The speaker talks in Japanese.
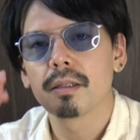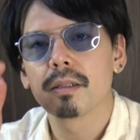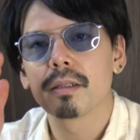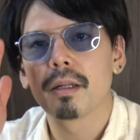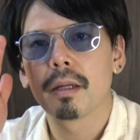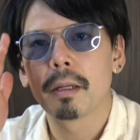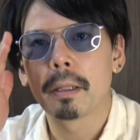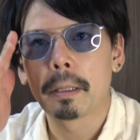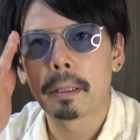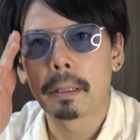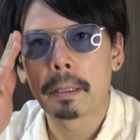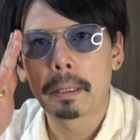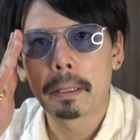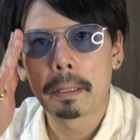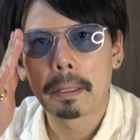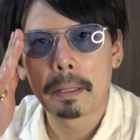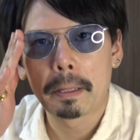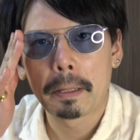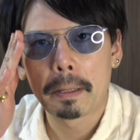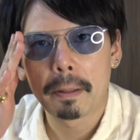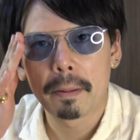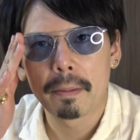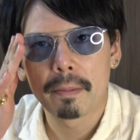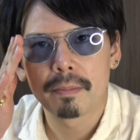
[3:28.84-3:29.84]
は
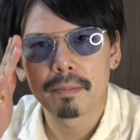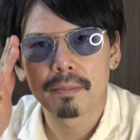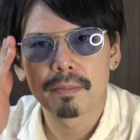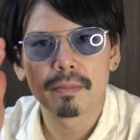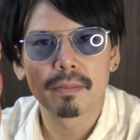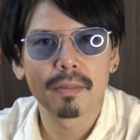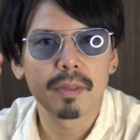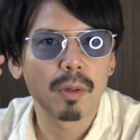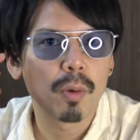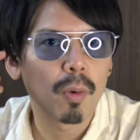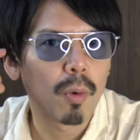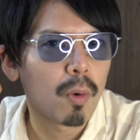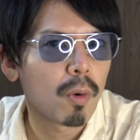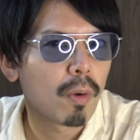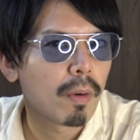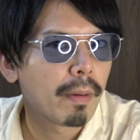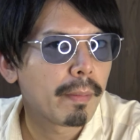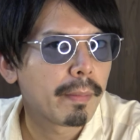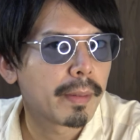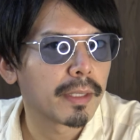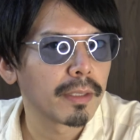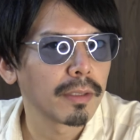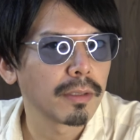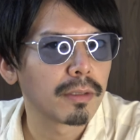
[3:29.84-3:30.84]
いここは
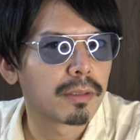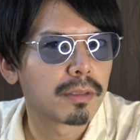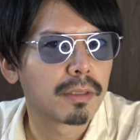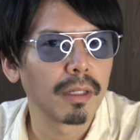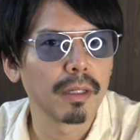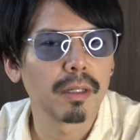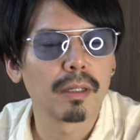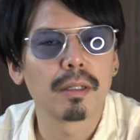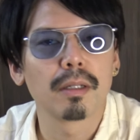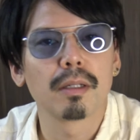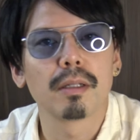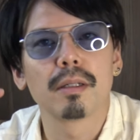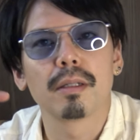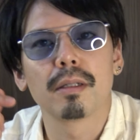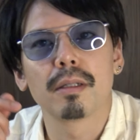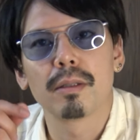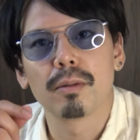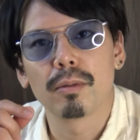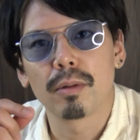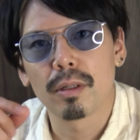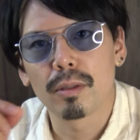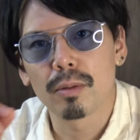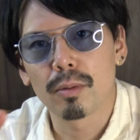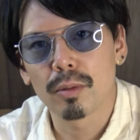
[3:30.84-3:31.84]
まっすぐな
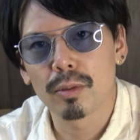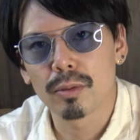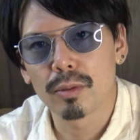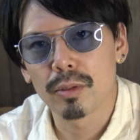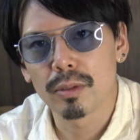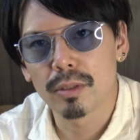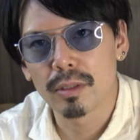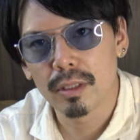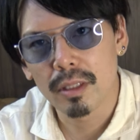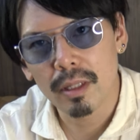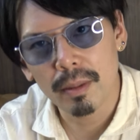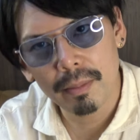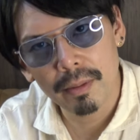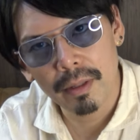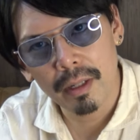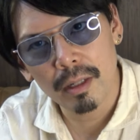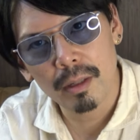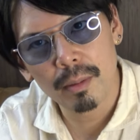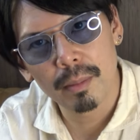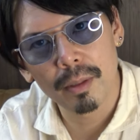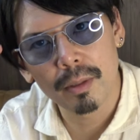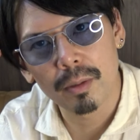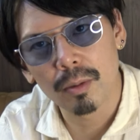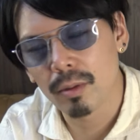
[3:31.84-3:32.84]
のが特殊ですね多分
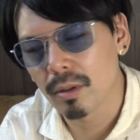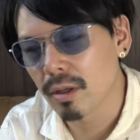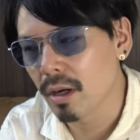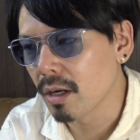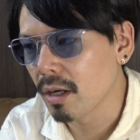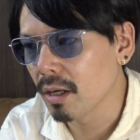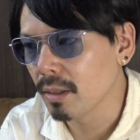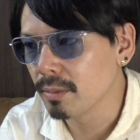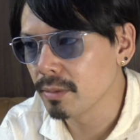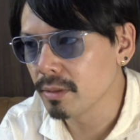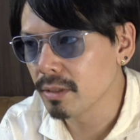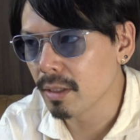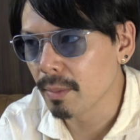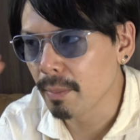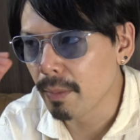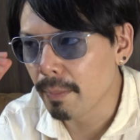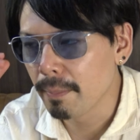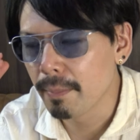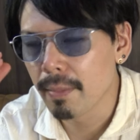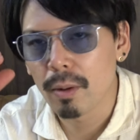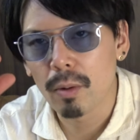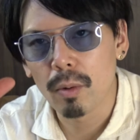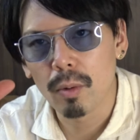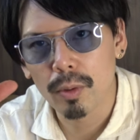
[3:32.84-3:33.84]
ヘルメットとかかぶったま
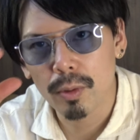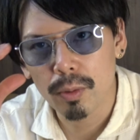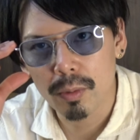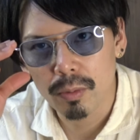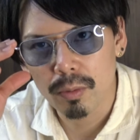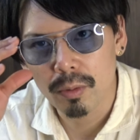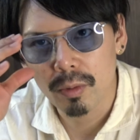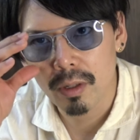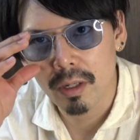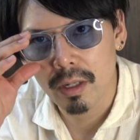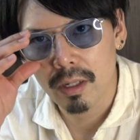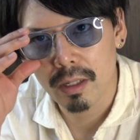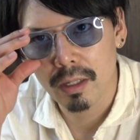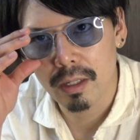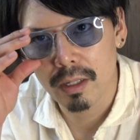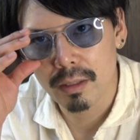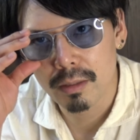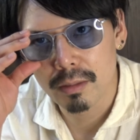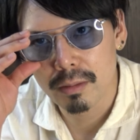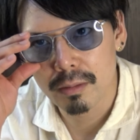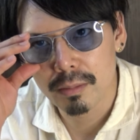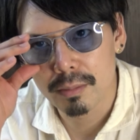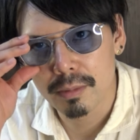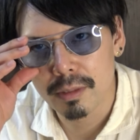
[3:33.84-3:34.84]
んまこうヒュッとかけれ
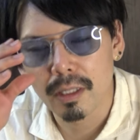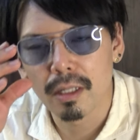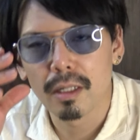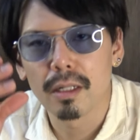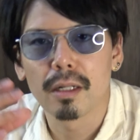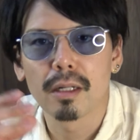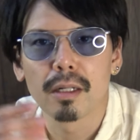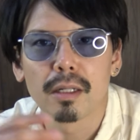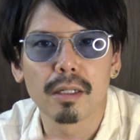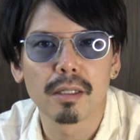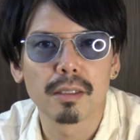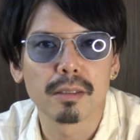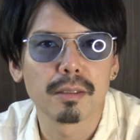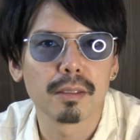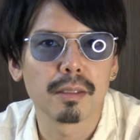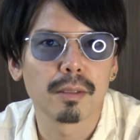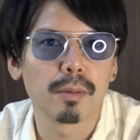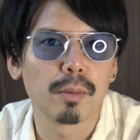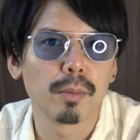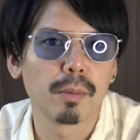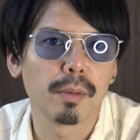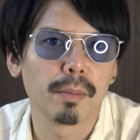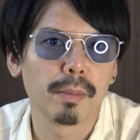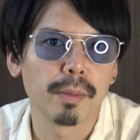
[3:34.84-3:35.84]
るみたいな感じだ
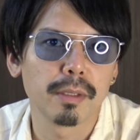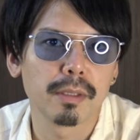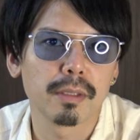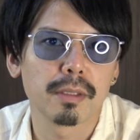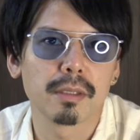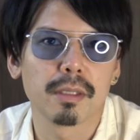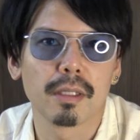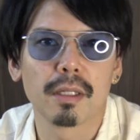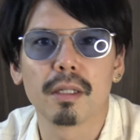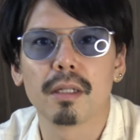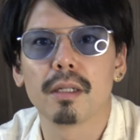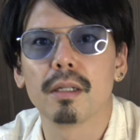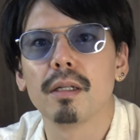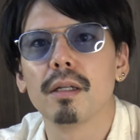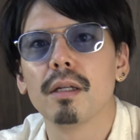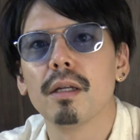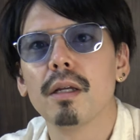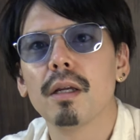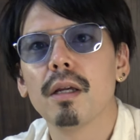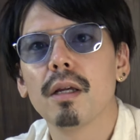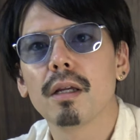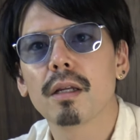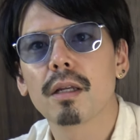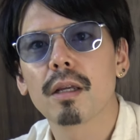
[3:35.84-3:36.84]
と思います、はい、
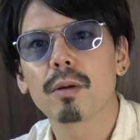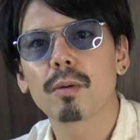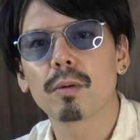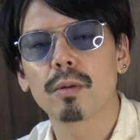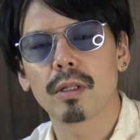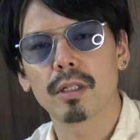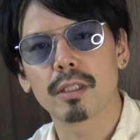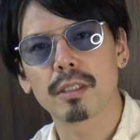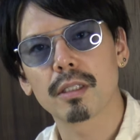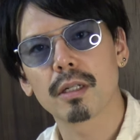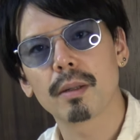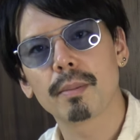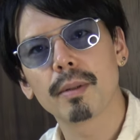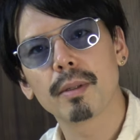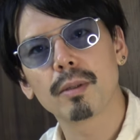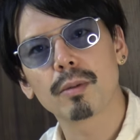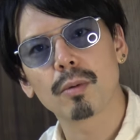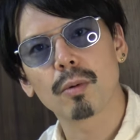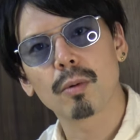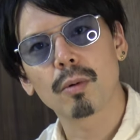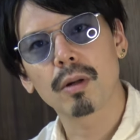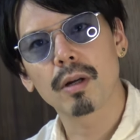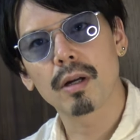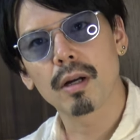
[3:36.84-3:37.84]
結構ね調べる
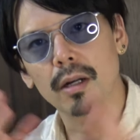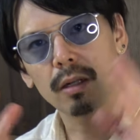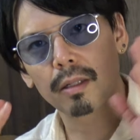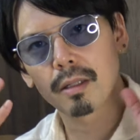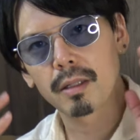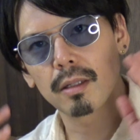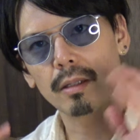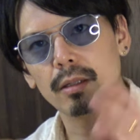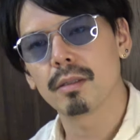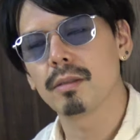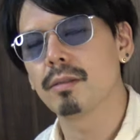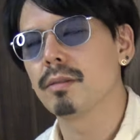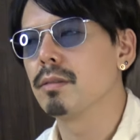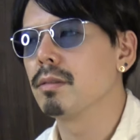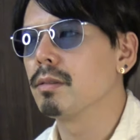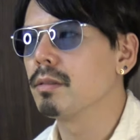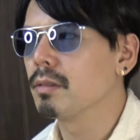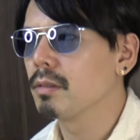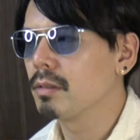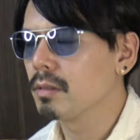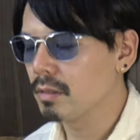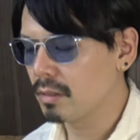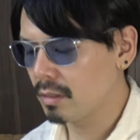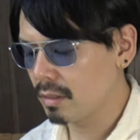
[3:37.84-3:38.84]
とこれかけてる
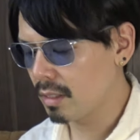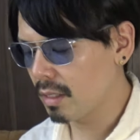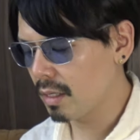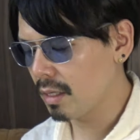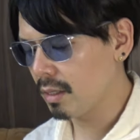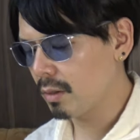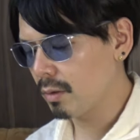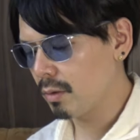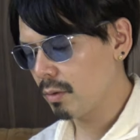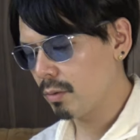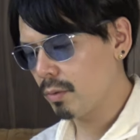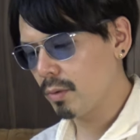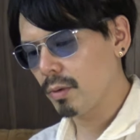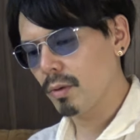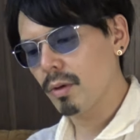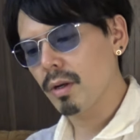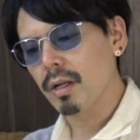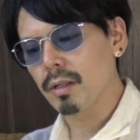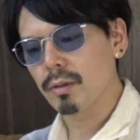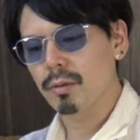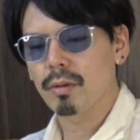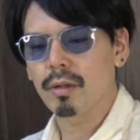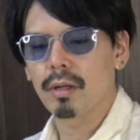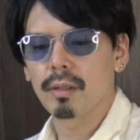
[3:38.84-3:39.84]
で
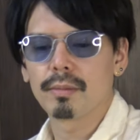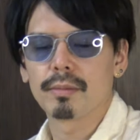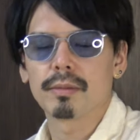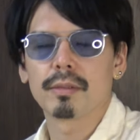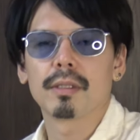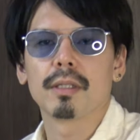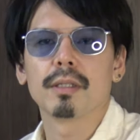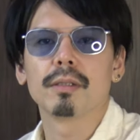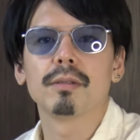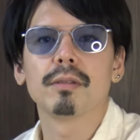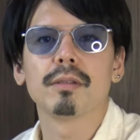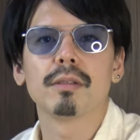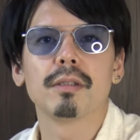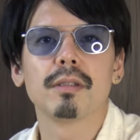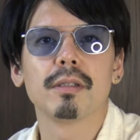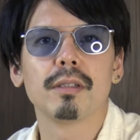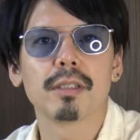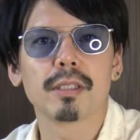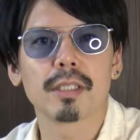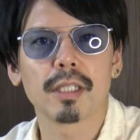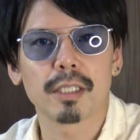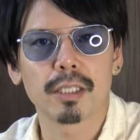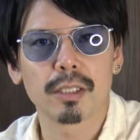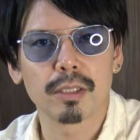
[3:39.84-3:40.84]
フェドラハットかぶってる
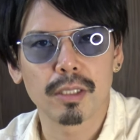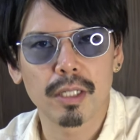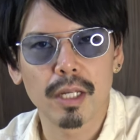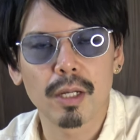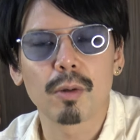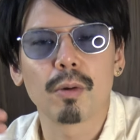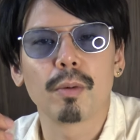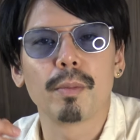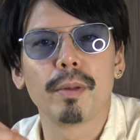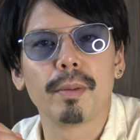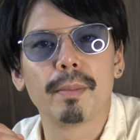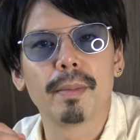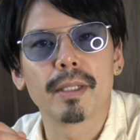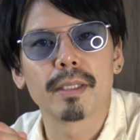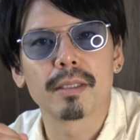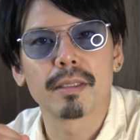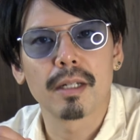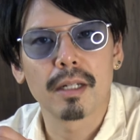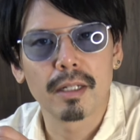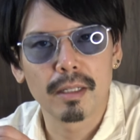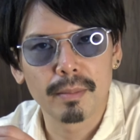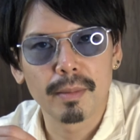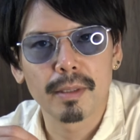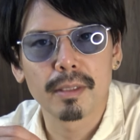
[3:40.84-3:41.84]
写真結構見ま
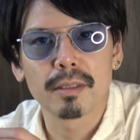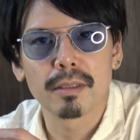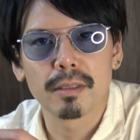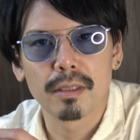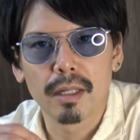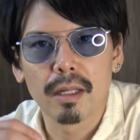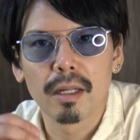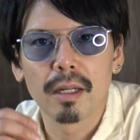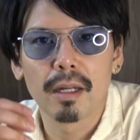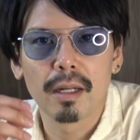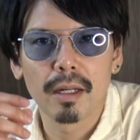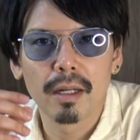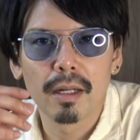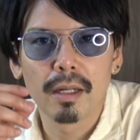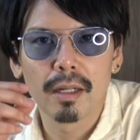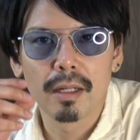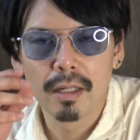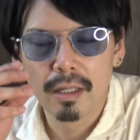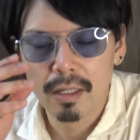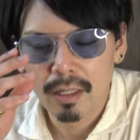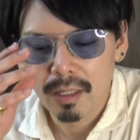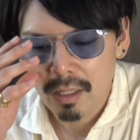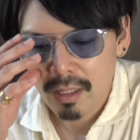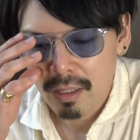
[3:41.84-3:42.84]
すありますねはい、
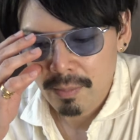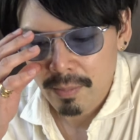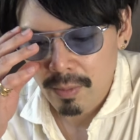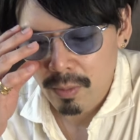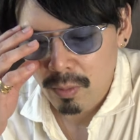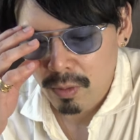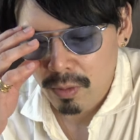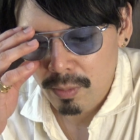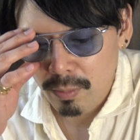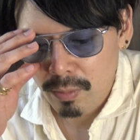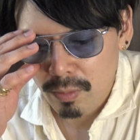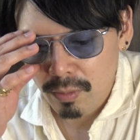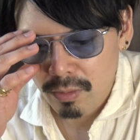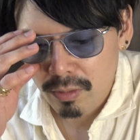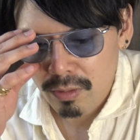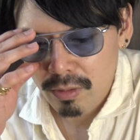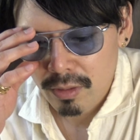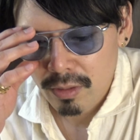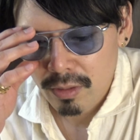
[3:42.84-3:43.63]
まあ、これも、